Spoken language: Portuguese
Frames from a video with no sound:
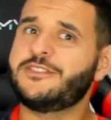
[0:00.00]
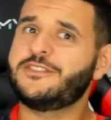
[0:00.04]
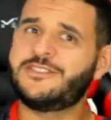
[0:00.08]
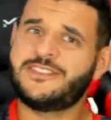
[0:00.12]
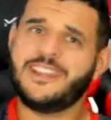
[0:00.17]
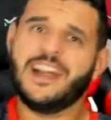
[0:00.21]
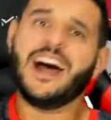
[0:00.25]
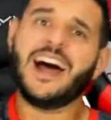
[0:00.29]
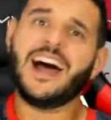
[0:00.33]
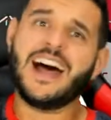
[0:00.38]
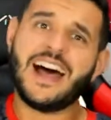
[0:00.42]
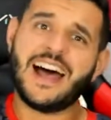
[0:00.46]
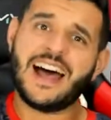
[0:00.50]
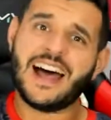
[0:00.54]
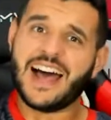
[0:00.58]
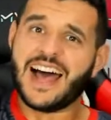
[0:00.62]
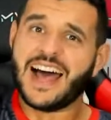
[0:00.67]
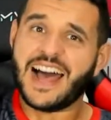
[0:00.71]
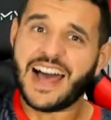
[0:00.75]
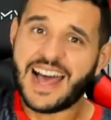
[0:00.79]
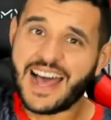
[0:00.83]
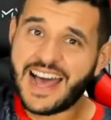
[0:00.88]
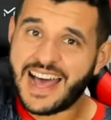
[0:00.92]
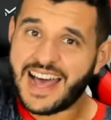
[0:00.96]

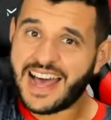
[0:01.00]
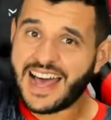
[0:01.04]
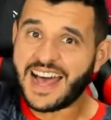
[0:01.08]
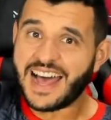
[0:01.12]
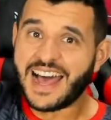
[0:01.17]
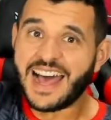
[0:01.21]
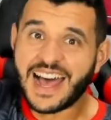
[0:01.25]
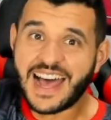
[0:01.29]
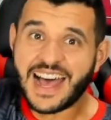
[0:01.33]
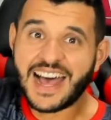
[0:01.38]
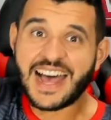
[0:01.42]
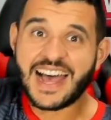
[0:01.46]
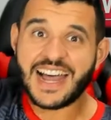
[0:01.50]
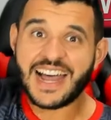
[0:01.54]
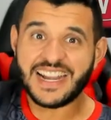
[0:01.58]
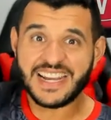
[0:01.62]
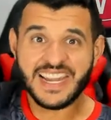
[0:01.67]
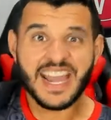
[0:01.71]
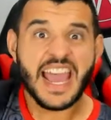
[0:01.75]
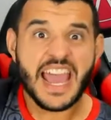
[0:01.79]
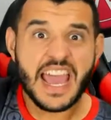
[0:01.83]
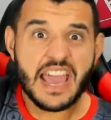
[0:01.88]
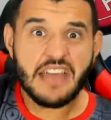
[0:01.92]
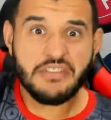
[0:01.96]
Dar
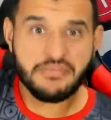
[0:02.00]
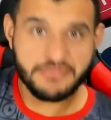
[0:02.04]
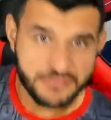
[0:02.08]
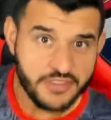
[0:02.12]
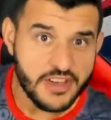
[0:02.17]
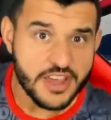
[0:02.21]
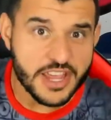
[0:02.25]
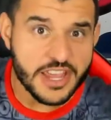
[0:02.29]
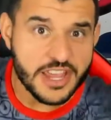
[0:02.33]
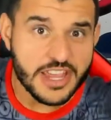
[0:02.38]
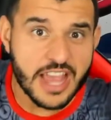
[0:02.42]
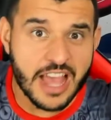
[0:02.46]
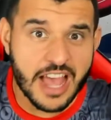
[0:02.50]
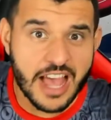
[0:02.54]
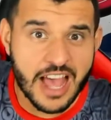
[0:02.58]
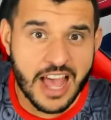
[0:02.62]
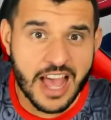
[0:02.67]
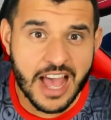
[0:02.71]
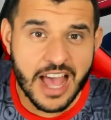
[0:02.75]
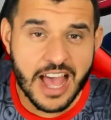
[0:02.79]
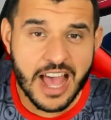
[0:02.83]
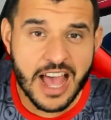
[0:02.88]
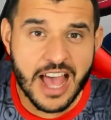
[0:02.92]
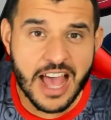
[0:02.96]
é
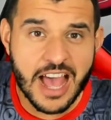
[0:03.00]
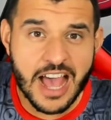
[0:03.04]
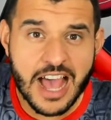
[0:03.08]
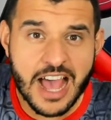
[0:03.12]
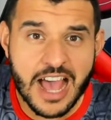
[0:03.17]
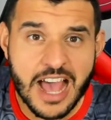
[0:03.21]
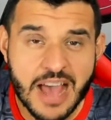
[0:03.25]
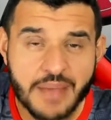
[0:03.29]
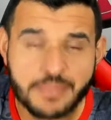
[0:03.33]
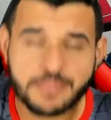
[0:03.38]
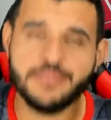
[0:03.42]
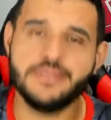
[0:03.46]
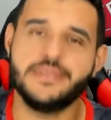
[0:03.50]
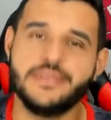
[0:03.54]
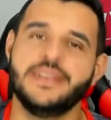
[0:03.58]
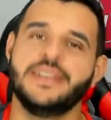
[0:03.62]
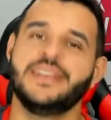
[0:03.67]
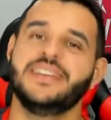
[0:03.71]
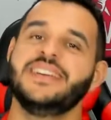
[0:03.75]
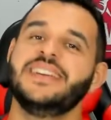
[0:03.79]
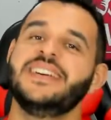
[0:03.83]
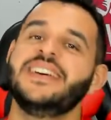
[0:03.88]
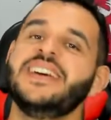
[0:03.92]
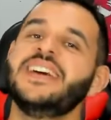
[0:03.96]
penhar.
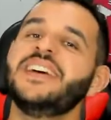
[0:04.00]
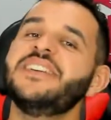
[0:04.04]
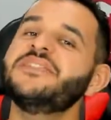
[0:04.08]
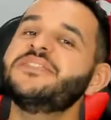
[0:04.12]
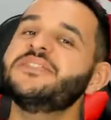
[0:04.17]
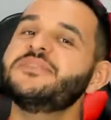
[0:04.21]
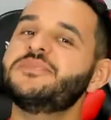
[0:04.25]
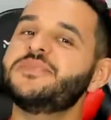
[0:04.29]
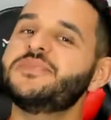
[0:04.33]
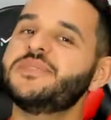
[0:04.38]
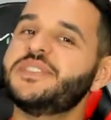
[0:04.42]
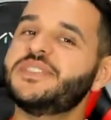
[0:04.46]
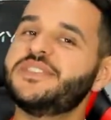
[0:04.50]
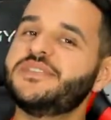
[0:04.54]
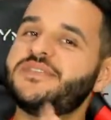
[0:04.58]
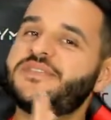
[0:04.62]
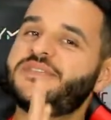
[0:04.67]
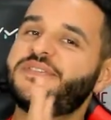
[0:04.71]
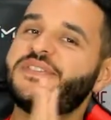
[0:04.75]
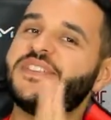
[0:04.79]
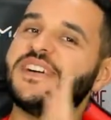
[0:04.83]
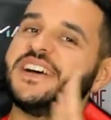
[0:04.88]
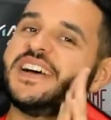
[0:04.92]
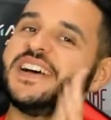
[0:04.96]
É, bebê
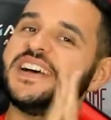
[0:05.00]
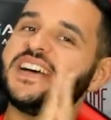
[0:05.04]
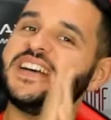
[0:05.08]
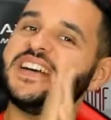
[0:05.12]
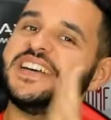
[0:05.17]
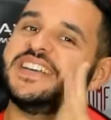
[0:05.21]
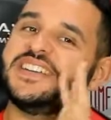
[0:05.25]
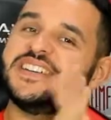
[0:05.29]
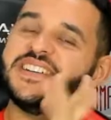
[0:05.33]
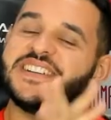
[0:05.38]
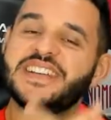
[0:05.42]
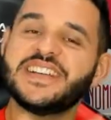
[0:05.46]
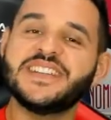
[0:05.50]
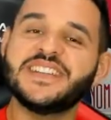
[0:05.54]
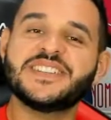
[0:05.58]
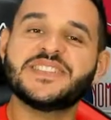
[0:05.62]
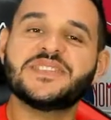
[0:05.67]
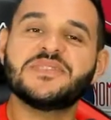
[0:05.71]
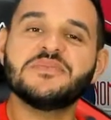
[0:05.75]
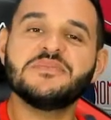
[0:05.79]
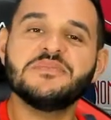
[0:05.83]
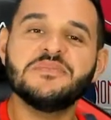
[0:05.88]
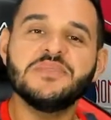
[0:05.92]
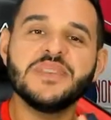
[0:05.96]
Fire, é
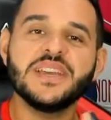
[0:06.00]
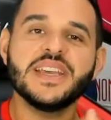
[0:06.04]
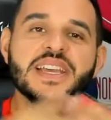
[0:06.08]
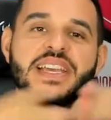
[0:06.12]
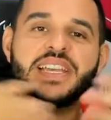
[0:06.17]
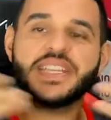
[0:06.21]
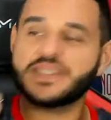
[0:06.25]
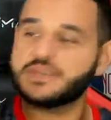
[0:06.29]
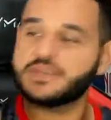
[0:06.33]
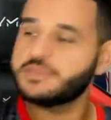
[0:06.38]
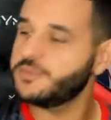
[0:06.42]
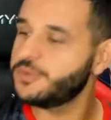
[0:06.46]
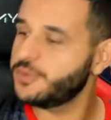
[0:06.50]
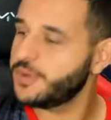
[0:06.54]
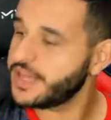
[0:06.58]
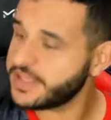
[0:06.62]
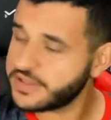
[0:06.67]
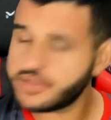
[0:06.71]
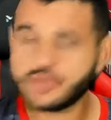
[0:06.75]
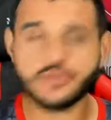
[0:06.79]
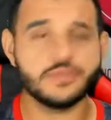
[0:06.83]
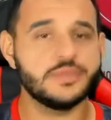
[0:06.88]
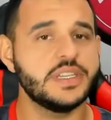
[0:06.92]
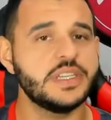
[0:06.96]
isso mesmo, é
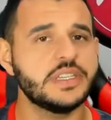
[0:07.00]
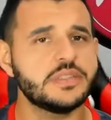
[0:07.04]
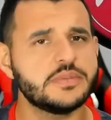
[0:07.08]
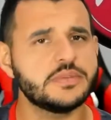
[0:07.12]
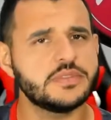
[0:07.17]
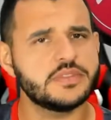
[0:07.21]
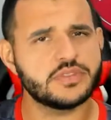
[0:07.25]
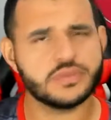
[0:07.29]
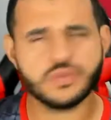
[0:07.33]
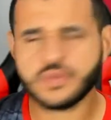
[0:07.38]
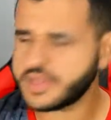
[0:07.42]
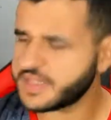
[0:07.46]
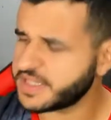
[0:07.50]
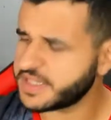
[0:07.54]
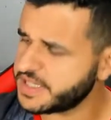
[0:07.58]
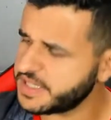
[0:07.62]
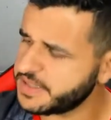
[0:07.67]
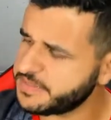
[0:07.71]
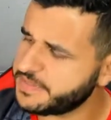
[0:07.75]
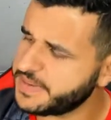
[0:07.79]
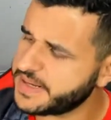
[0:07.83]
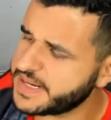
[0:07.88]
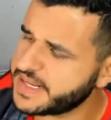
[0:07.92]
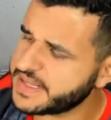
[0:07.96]
isso mesmo. Estou
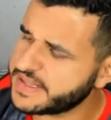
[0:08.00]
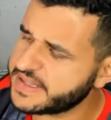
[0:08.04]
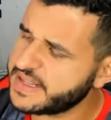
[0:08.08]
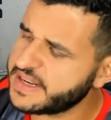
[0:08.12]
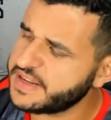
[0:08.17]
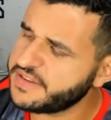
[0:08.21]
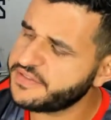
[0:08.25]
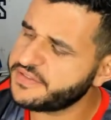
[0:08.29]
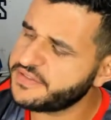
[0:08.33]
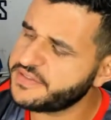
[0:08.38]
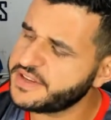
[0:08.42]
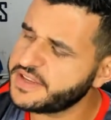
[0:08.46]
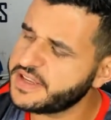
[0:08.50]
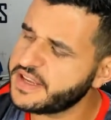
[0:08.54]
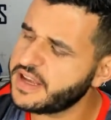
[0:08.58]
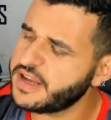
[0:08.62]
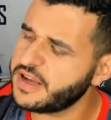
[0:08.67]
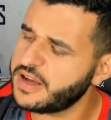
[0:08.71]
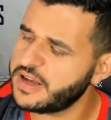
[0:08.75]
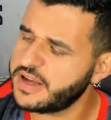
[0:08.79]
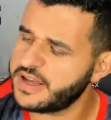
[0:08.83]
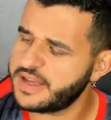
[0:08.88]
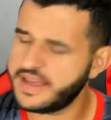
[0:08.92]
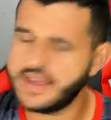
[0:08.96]
aqui para a tarefinha
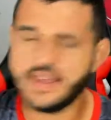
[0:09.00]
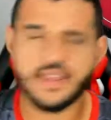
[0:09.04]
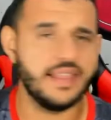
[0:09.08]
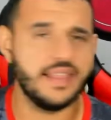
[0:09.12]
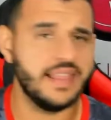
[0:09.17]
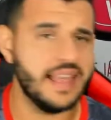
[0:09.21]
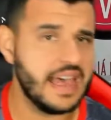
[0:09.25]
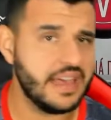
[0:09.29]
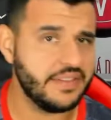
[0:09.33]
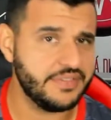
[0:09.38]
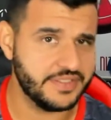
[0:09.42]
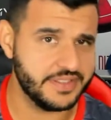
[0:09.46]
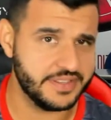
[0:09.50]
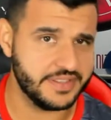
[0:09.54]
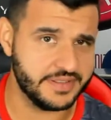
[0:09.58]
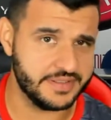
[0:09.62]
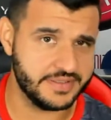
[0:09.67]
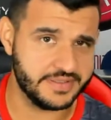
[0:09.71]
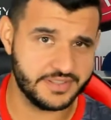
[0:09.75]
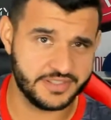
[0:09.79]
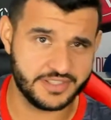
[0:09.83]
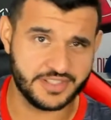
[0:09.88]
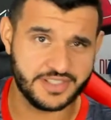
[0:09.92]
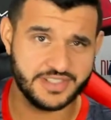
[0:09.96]
11.
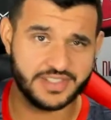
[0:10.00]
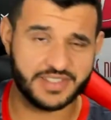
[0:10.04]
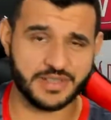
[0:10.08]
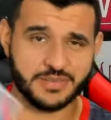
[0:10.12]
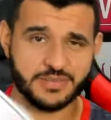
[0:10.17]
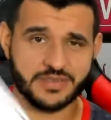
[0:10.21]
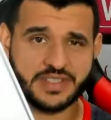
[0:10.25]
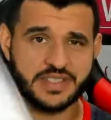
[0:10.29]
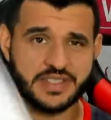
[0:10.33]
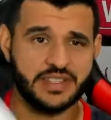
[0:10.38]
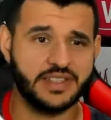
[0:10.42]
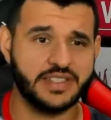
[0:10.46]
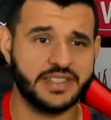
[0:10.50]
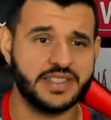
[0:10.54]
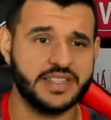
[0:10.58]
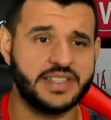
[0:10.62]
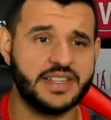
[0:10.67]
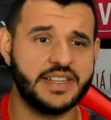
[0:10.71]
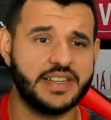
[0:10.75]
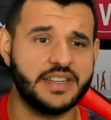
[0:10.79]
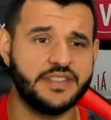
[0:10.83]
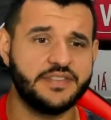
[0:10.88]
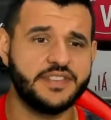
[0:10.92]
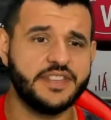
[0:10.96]
Já estamos na nossa
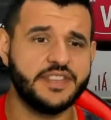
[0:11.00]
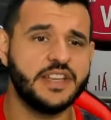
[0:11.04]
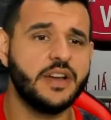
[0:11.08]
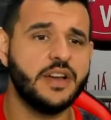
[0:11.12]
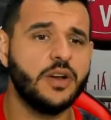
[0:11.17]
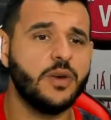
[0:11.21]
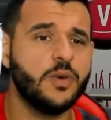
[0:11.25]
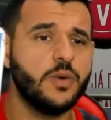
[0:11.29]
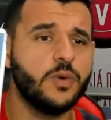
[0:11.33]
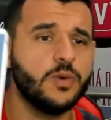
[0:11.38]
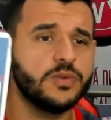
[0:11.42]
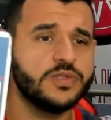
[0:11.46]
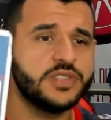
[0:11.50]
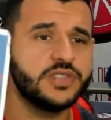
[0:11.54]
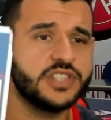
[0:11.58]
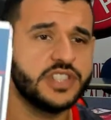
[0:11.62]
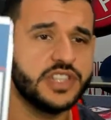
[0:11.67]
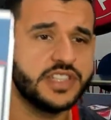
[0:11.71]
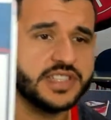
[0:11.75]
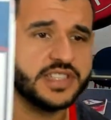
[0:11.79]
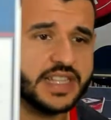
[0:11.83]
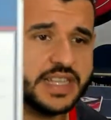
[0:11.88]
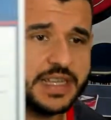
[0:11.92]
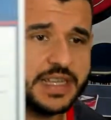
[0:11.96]
tarefinha 11, já está